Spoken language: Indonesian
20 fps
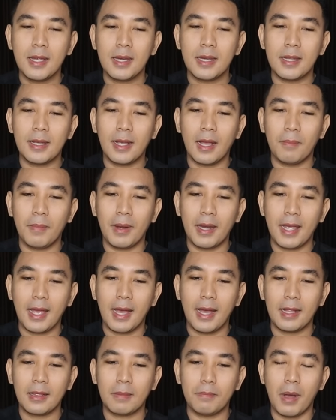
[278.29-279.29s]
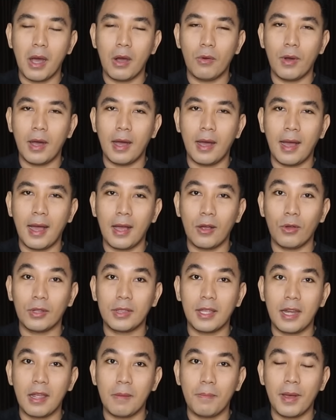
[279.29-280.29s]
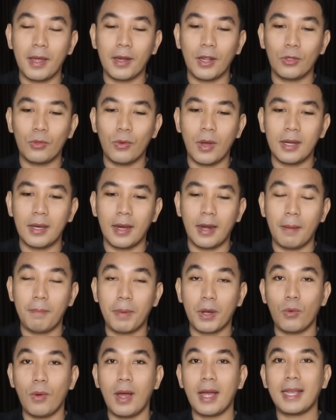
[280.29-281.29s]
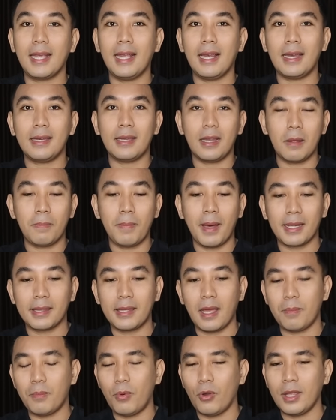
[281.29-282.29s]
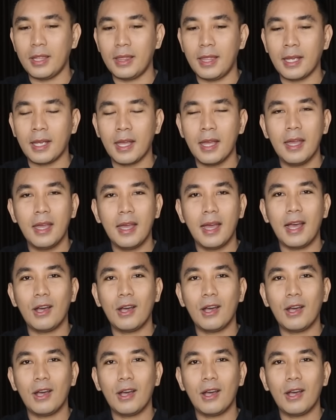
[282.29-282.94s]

dengan melihat bahwa anggota DPR itu adalah perwakilan dari partai politik,